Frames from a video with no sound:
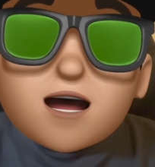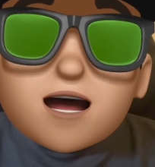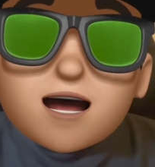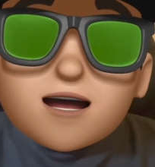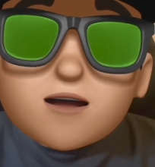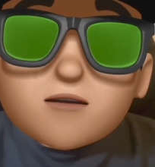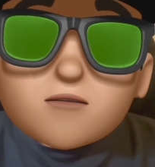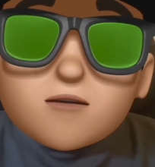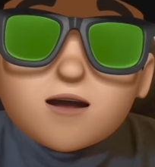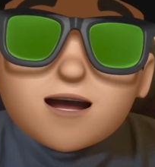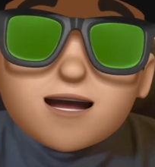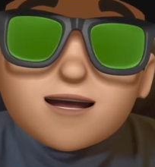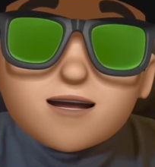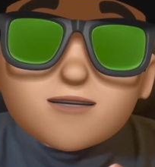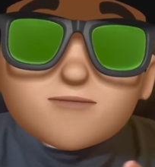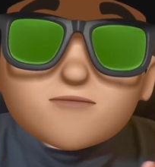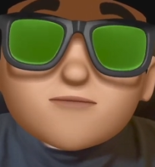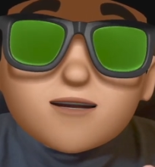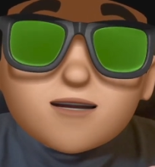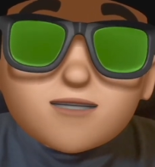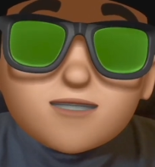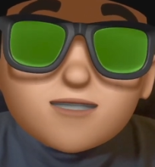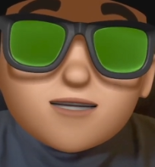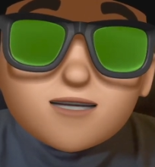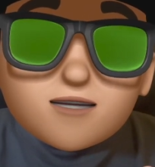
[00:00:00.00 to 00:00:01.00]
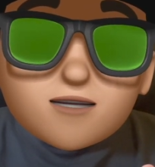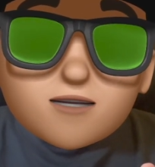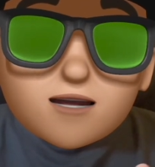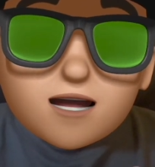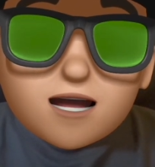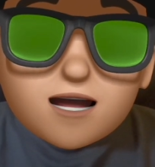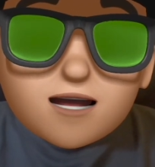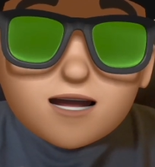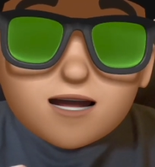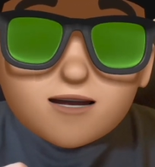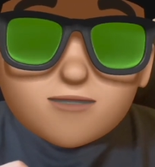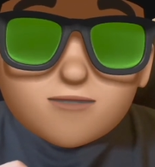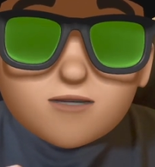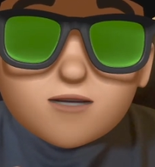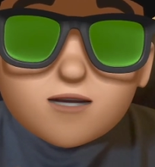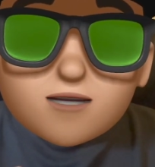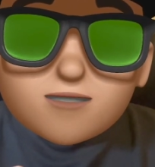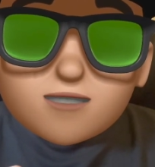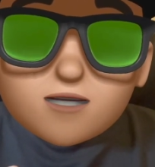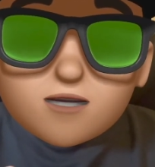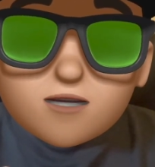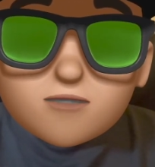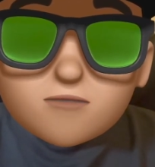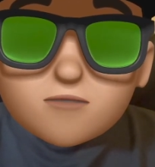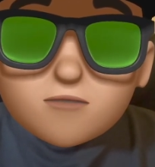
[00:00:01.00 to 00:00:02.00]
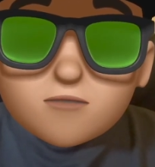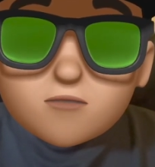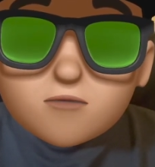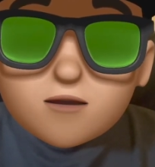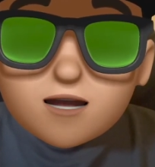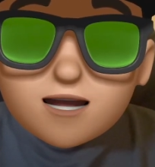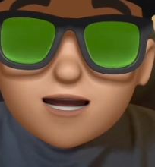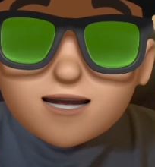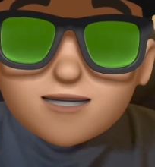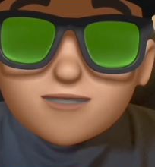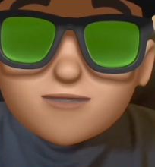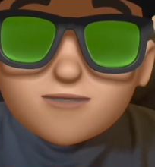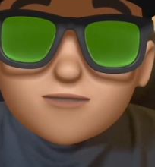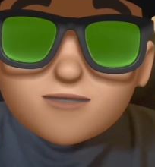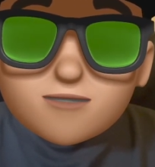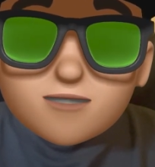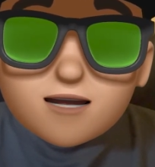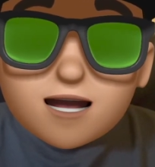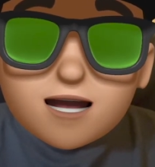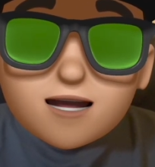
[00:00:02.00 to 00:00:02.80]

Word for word: en lugar de invertir en acciones individuales,